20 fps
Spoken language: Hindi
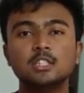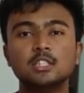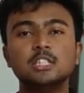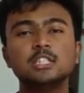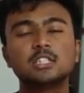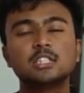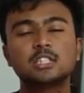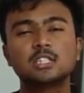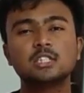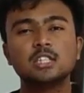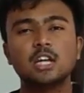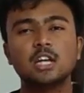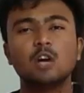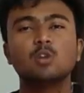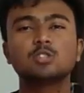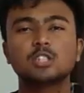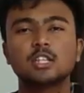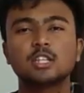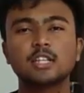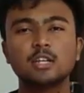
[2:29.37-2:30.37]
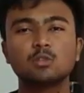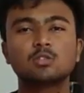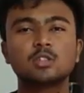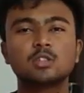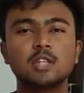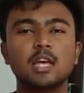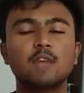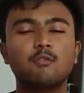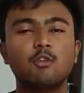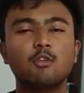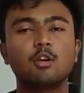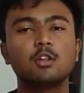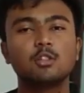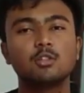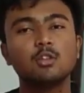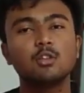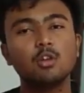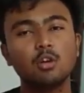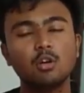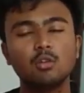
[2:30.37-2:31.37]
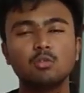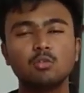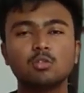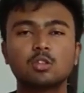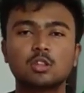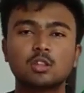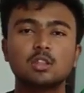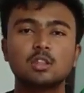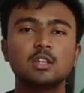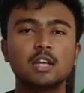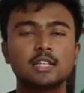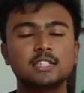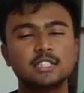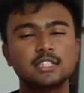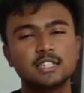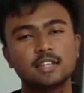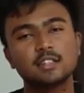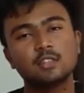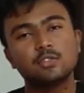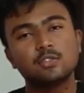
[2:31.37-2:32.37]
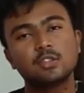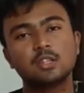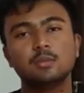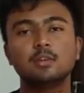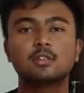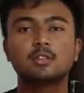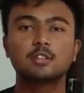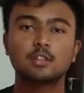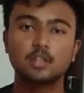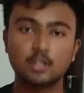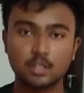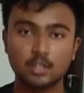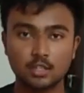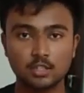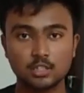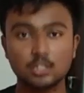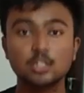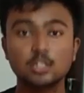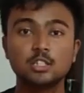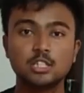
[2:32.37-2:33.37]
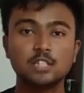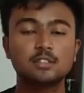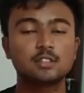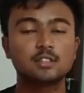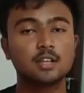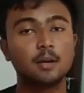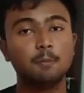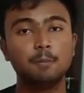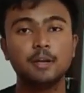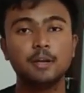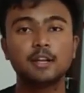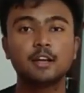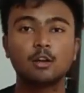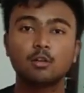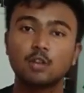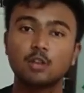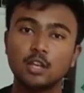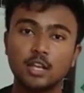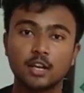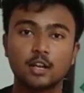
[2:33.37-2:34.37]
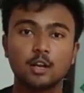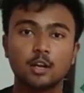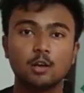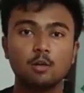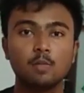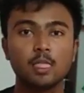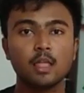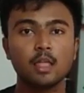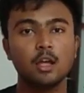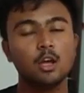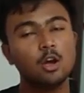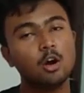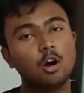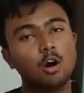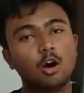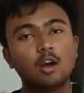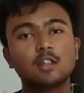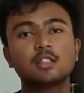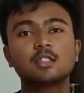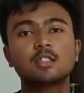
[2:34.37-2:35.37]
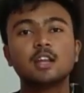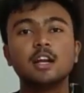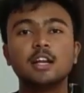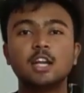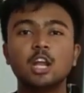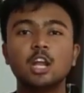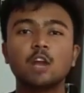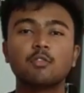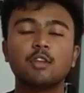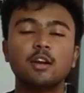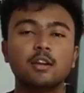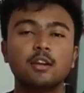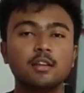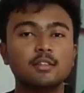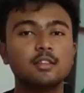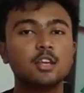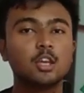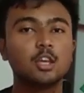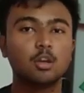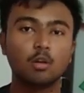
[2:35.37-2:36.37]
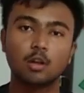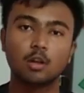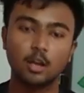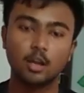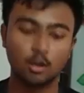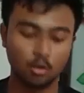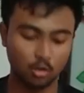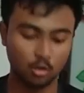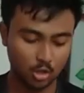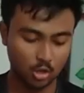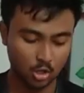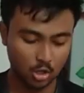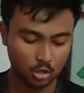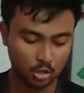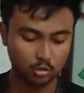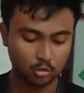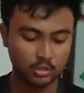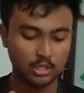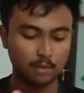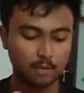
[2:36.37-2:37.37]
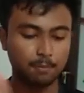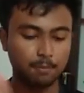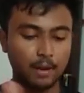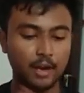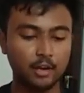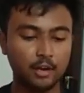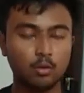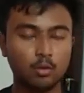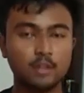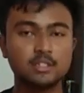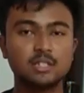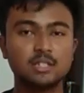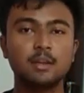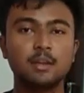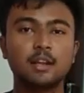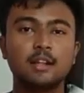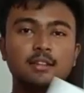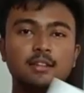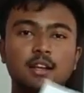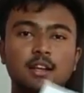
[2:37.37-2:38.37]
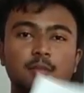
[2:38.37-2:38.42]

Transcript: जितना हो सके उतना एफर्ट दो उतने अच्छे तरीके से सिविक्स की चीज कंप्लीट करो क्लियर करो और थर्टी और थर्टी सिक्योर कर लो तो इधर पार्ट वन से मेरे ख्याल